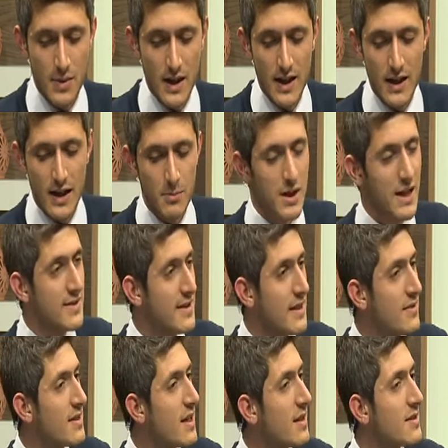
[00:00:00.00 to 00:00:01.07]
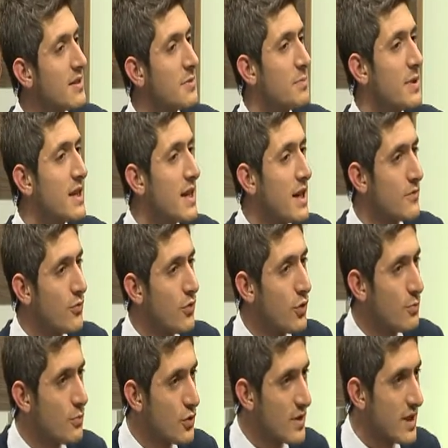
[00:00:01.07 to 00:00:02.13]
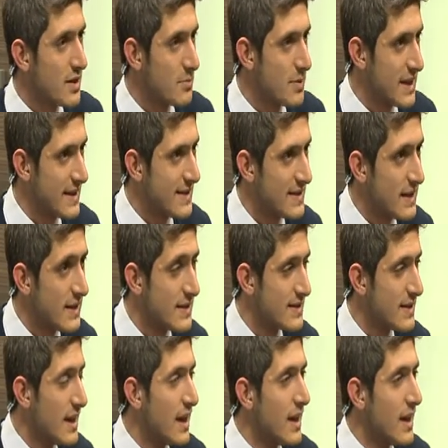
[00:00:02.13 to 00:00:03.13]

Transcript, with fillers: Peygamber Sevdaları platformunu tanımak isteriz.